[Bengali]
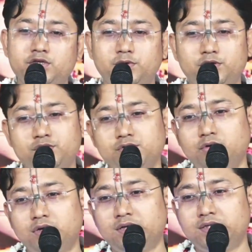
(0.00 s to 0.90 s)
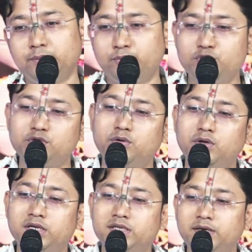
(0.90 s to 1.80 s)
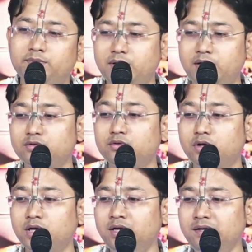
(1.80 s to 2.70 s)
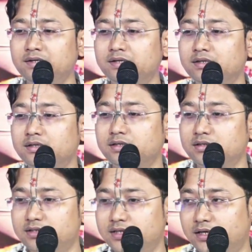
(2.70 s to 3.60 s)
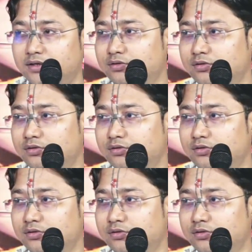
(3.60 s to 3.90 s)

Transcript: স্পর্শও করা যায় পুজোও করা যায় পাঠও করা যায়